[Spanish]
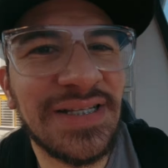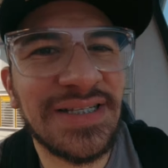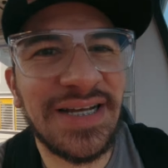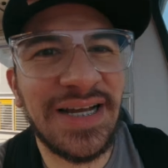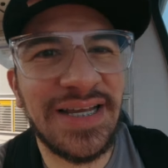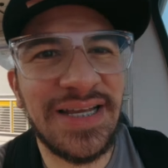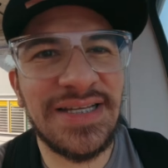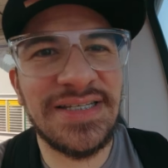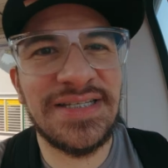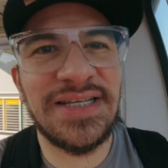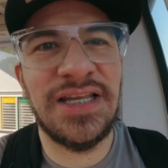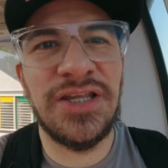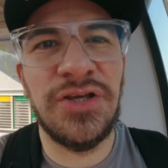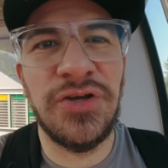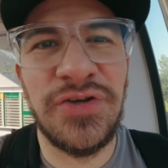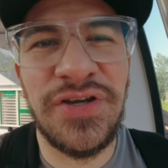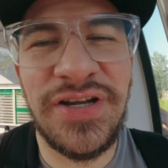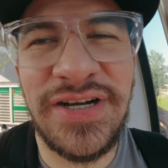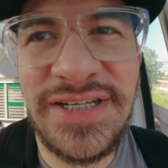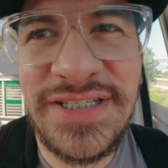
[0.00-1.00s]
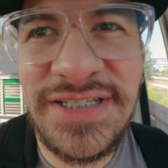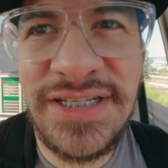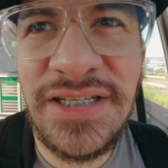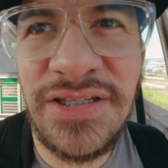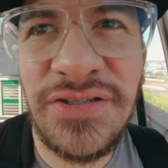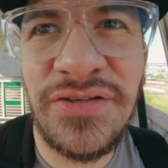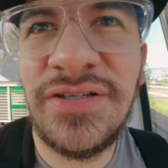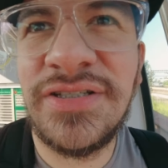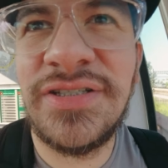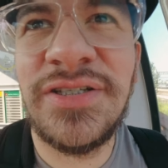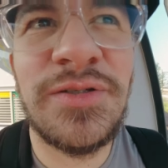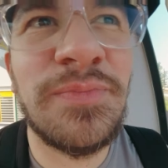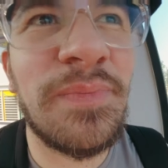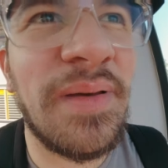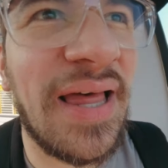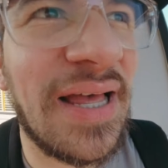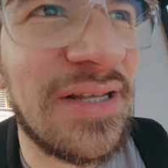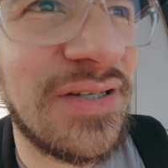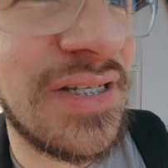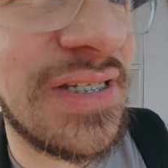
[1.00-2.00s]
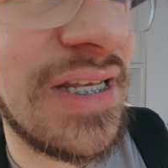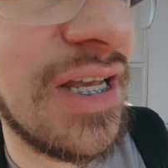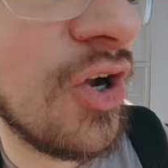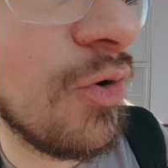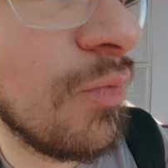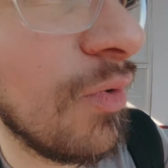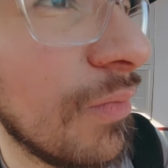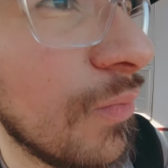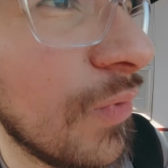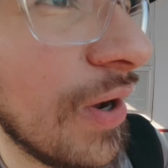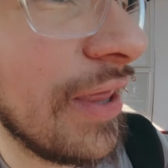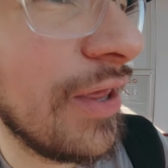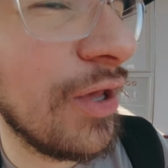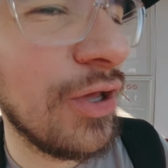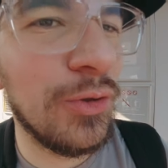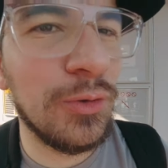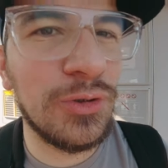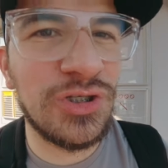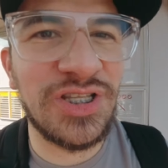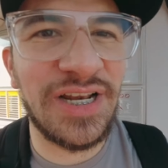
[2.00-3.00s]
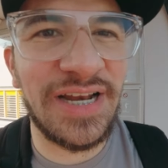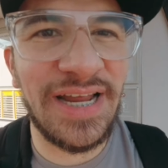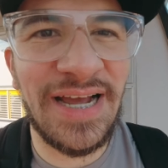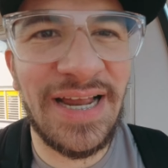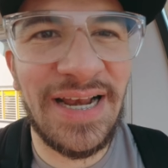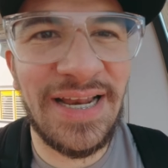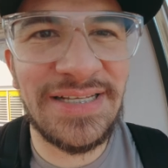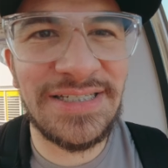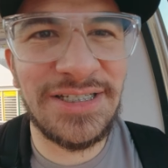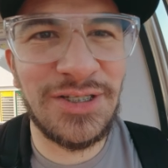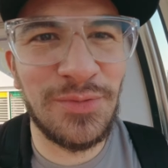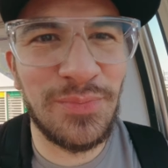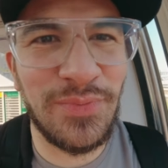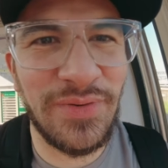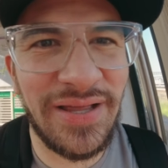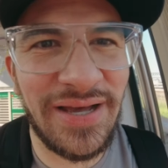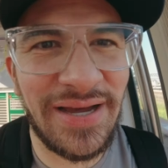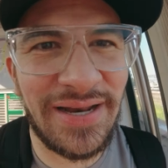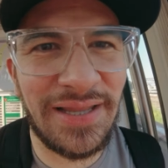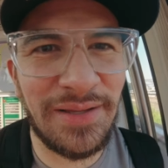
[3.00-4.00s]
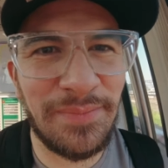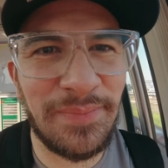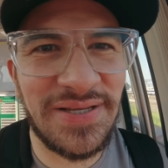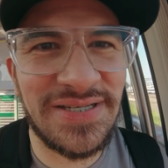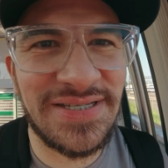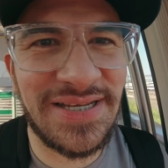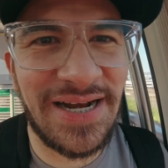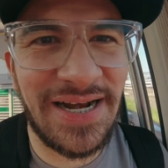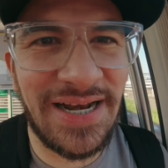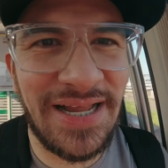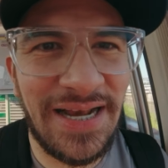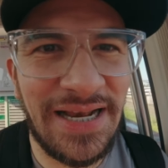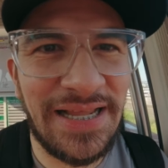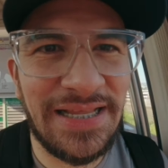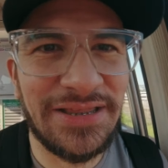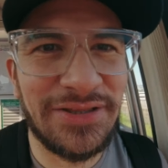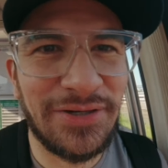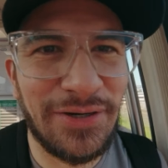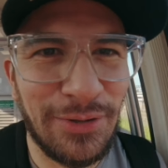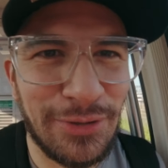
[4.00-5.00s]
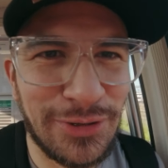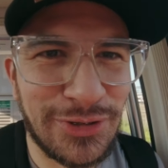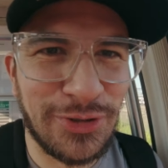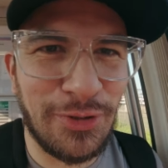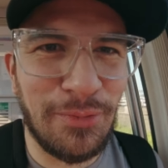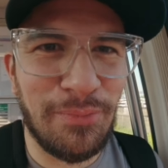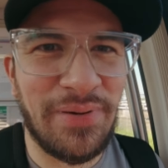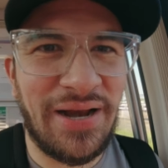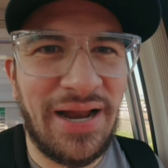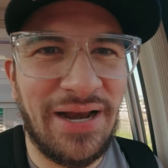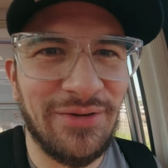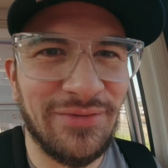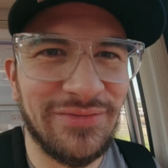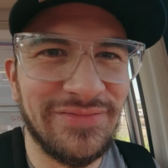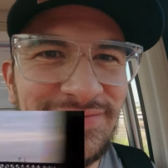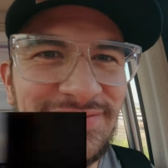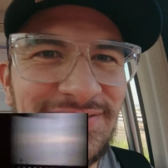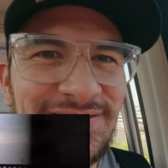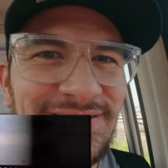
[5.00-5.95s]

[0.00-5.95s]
las calles de New Jersey y todos estos pedazos de como muy industriales y no puede dejar de pensar en el intro en los sopranos.